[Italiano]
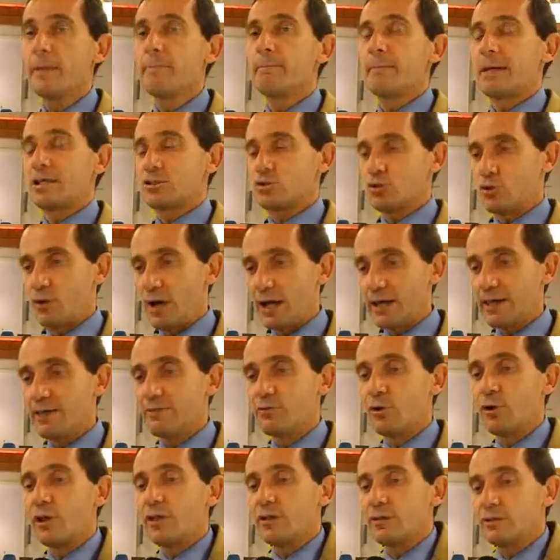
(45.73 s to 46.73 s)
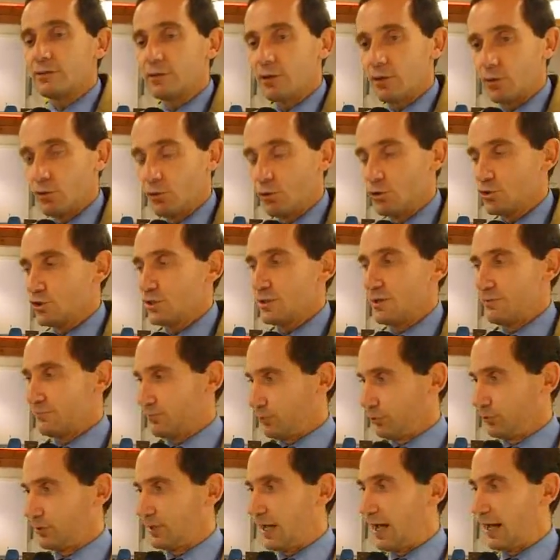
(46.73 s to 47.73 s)
ma sono anche volenterosi di
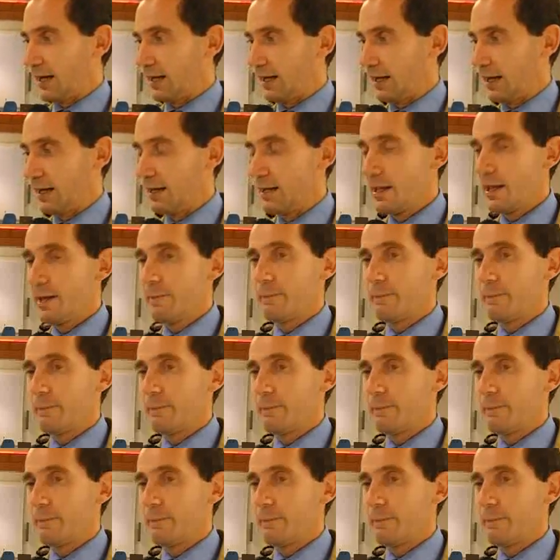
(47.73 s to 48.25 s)
affrontarla,